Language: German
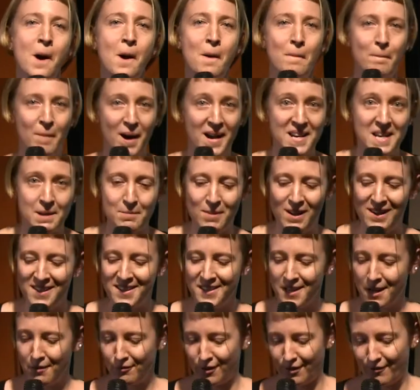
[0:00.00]
bei der
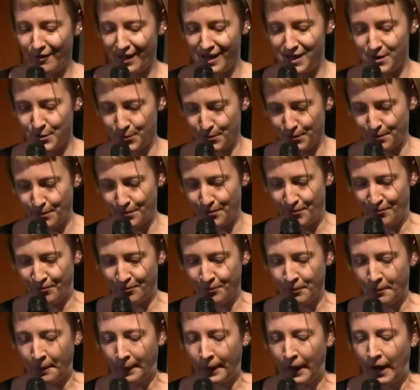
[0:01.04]
Berliner Verwaltung.
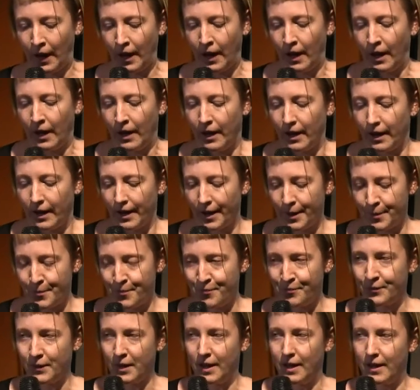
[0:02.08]

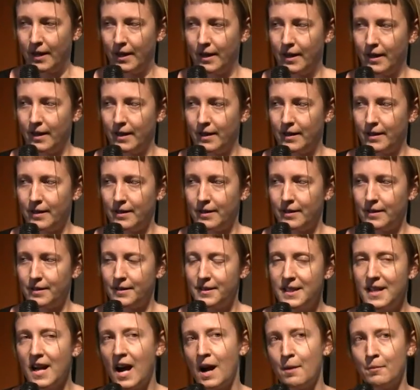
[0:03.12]
Ähm,
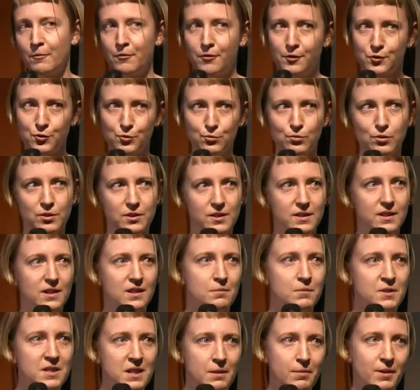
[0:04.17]
die haben versucht, ihre
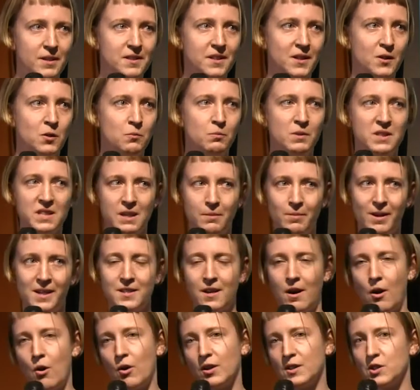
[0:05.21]
Mitarbeiterinnen und
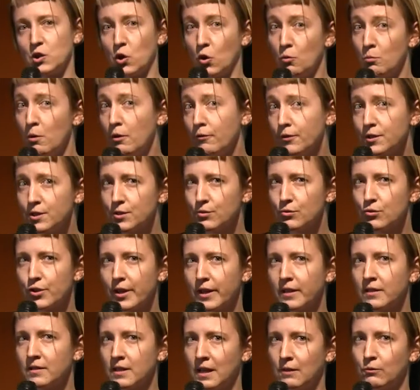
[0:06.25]
Mitarbeiter auch ins Homeoffice zu
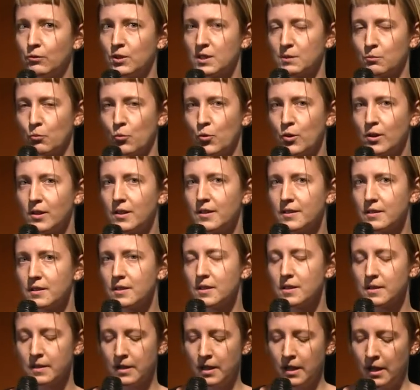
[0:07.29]
schicken, da wo es möglich
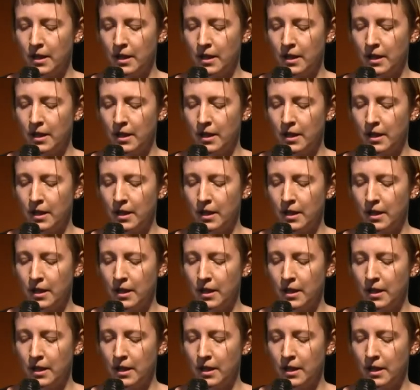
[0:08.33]
ist.